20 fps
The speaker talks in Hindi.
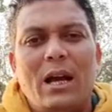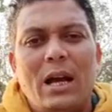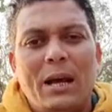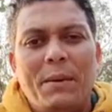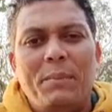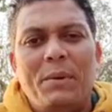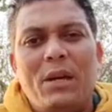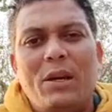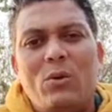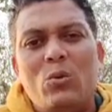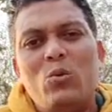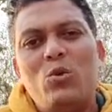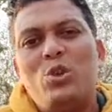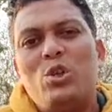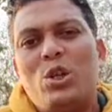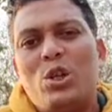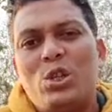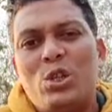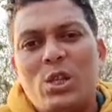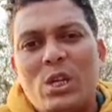हमें
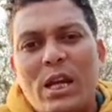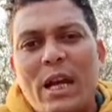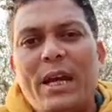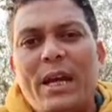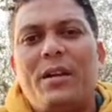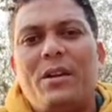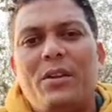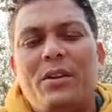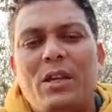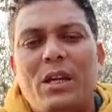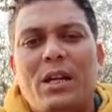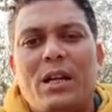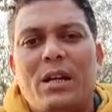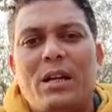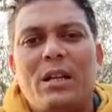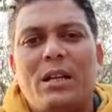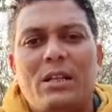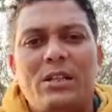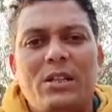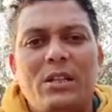उस चीज़ का ही खेती
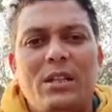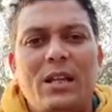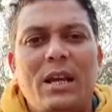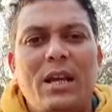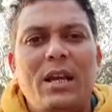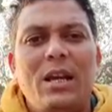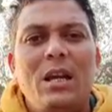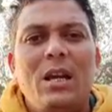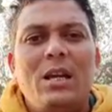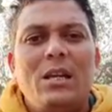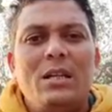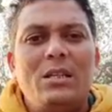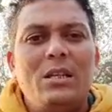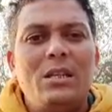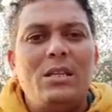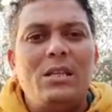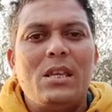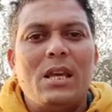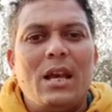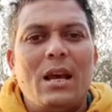करना चाहिए
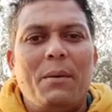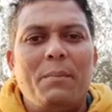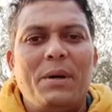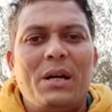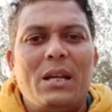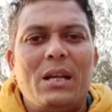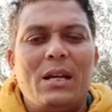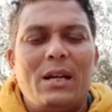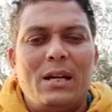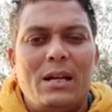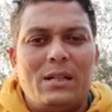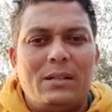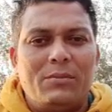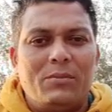जिससे हमारा